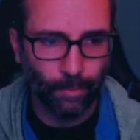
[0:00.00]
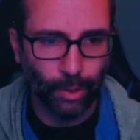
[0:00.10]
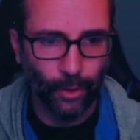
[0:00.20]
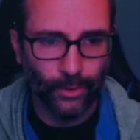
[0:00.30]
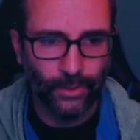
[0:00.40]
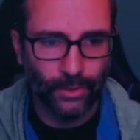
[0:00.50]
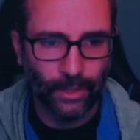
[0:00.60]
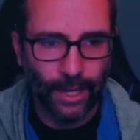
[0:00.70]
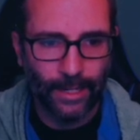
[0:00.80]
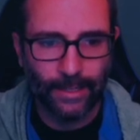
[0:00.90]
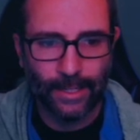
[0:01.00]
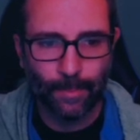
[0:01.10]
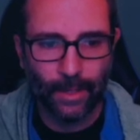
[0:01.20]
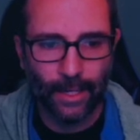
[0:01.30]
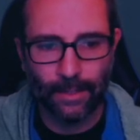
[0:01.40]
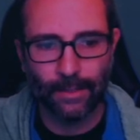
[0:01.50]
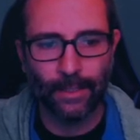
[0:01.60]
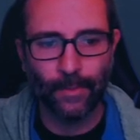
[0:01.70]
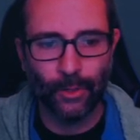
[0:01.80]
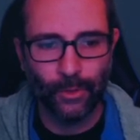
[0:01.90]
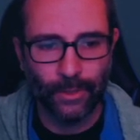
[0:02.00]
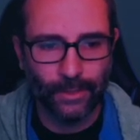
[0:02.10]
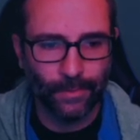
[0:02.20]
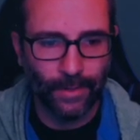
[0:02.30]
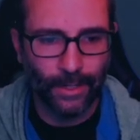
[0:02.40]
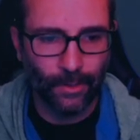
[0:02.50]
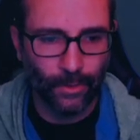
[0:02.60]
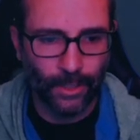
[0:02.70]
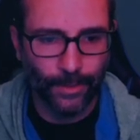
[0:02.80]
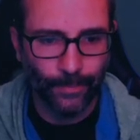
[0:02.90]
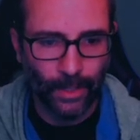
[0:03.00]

plus Handicap gehen. Dann kriegen wir auch nur eine zwei oder